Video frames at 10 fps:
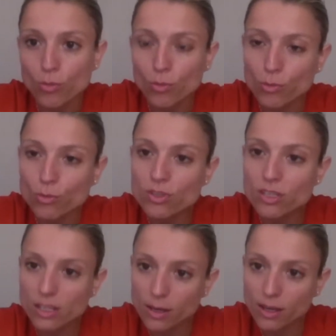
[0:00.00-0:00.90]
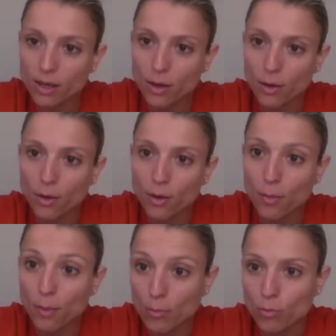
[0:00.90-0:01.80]
ou ce qui est
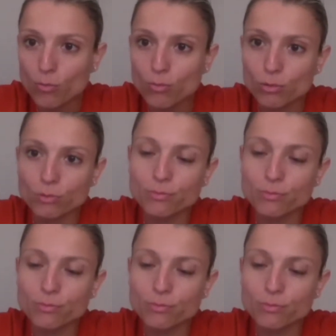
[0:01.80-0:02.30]
pas bon pour nous.